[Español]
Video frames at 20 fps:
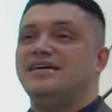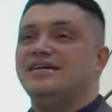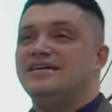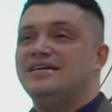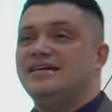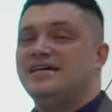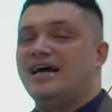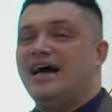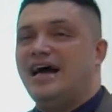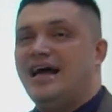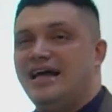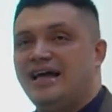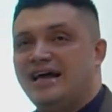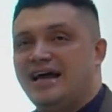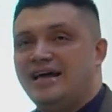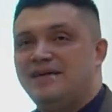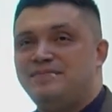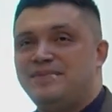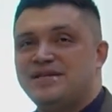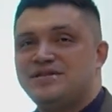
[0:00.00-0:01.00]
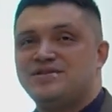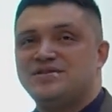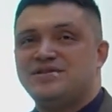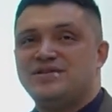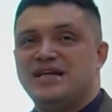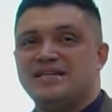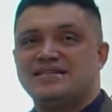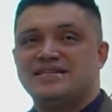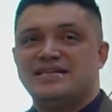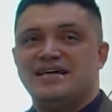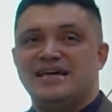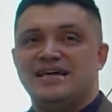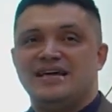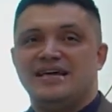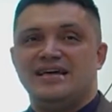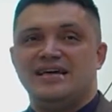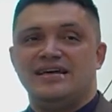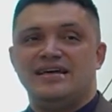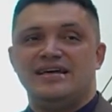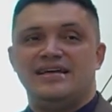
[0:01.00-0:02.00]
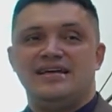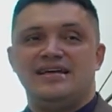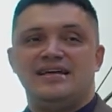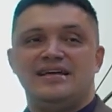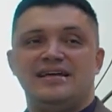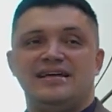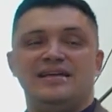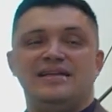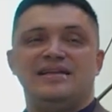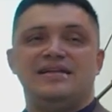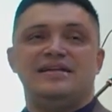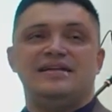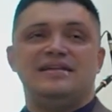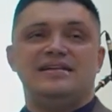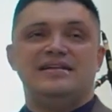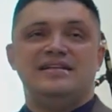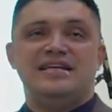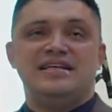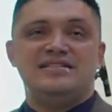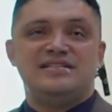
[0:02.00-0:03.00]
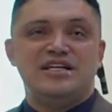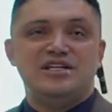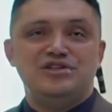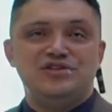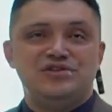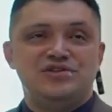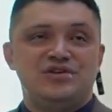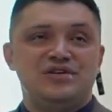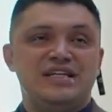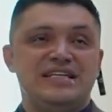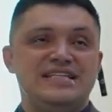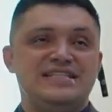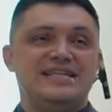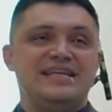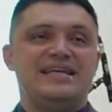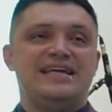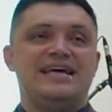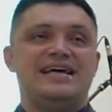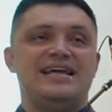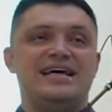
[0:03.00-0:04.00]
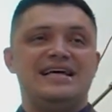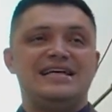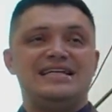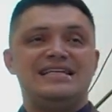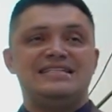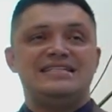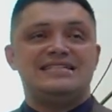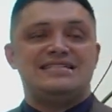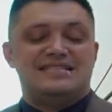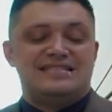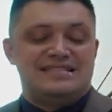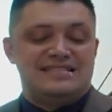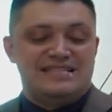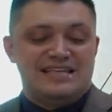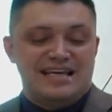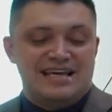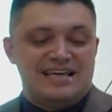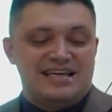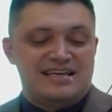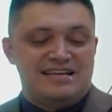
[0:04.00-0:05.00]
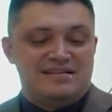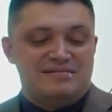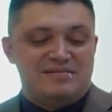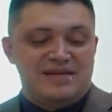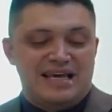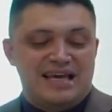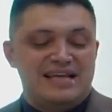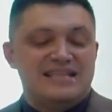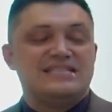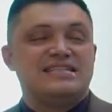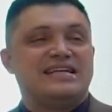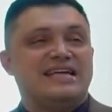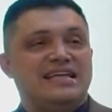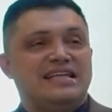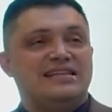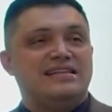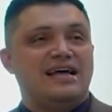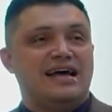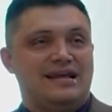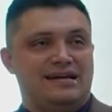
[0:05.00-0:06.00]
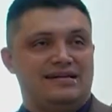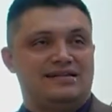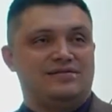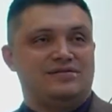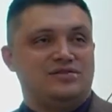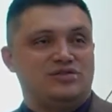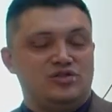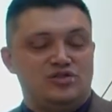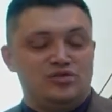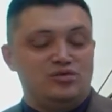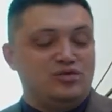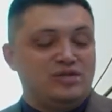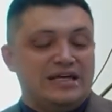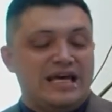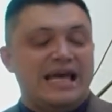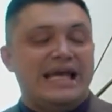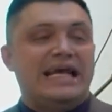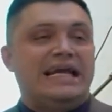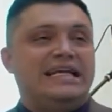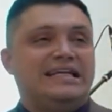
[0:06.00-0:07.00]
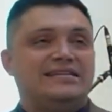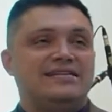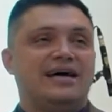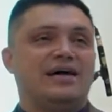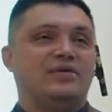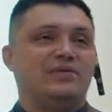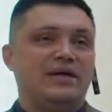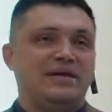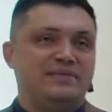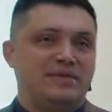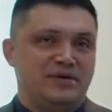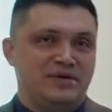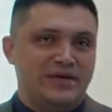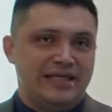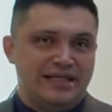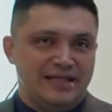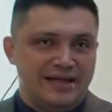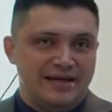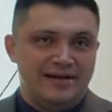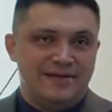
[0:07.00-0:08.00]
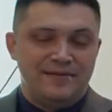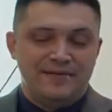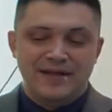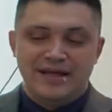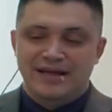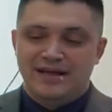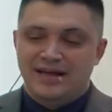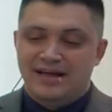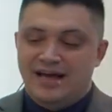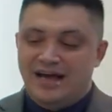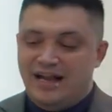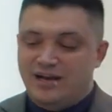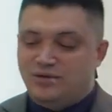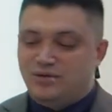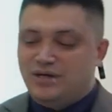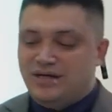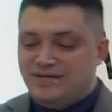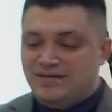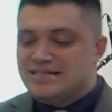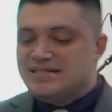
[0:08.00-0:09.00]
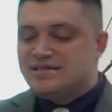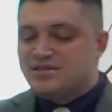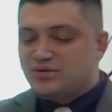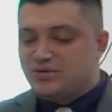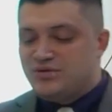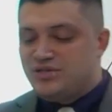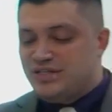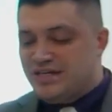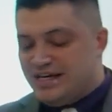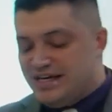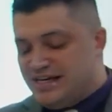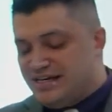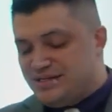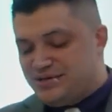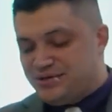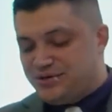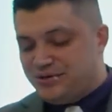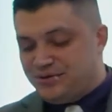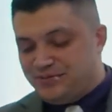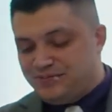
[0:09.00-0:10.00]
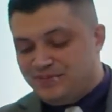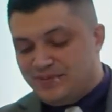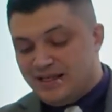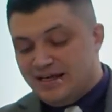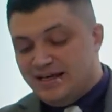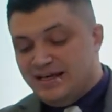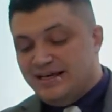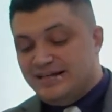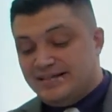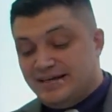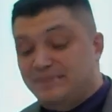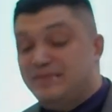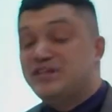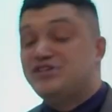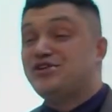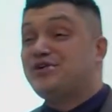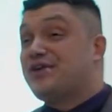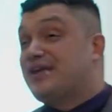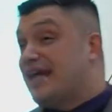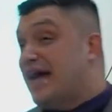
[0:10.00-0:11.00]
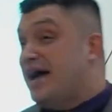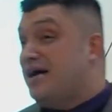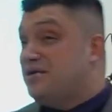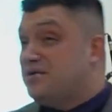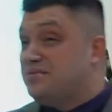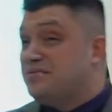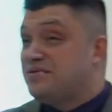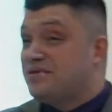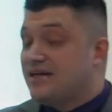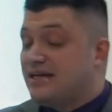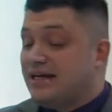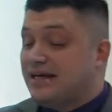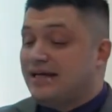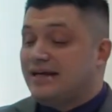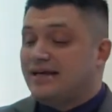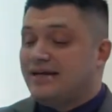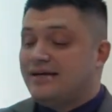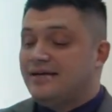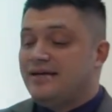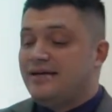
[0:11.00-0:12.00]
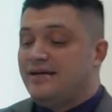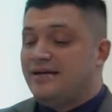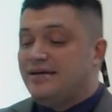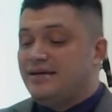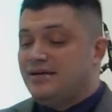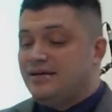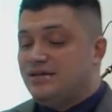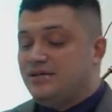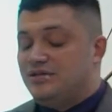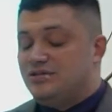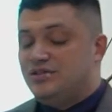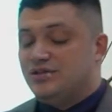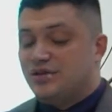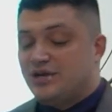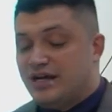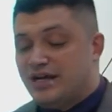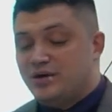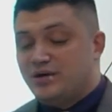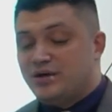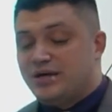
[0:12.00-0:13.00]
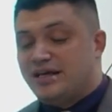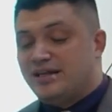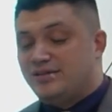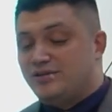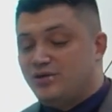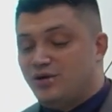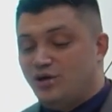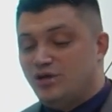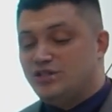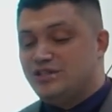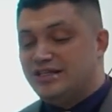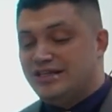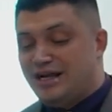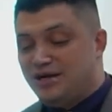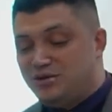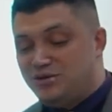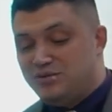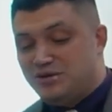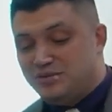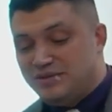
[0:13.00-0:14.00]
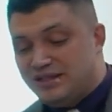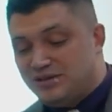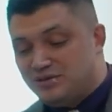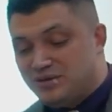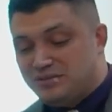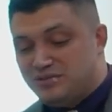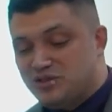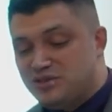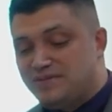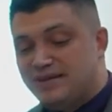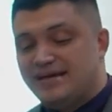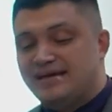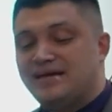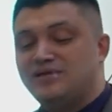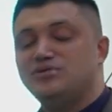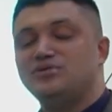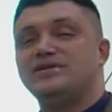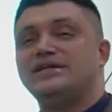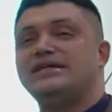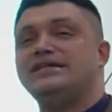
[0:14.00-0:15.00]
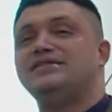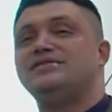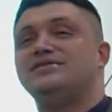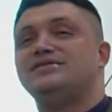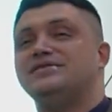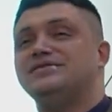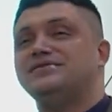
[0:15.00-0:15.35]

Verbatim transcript: Hay, hay, personas que dicen, yo ni siquiera sé qué es gritar, yo nunca he gritado en mi vida. Alguna vez escuché eso. Se me hizo raro porque yo creo que todos en algún momento hemos pegado un grito,